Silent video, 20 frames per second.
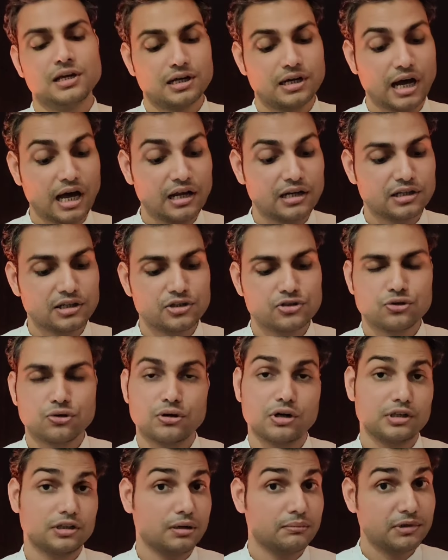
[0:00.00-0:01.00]
काल की
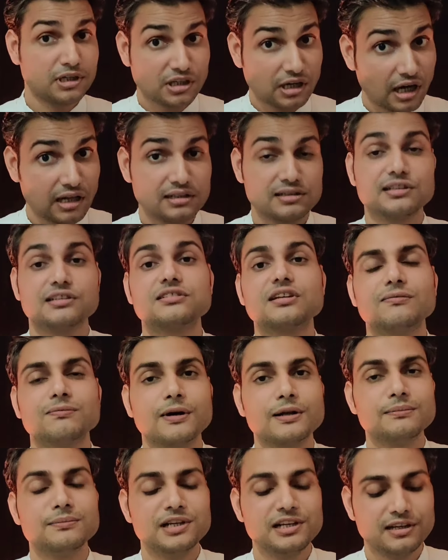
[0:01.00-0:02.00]
चौगड़िया में काल जैसा
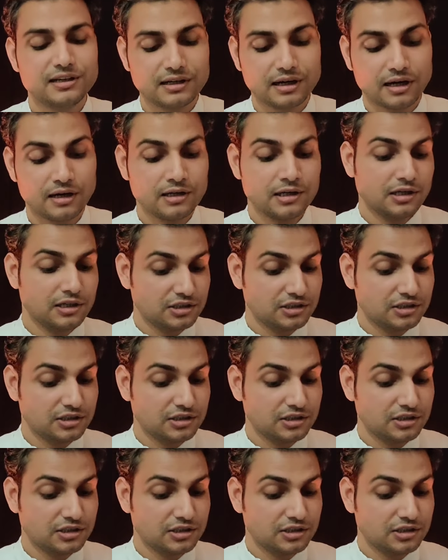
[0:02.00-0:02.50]
फल मिलेगा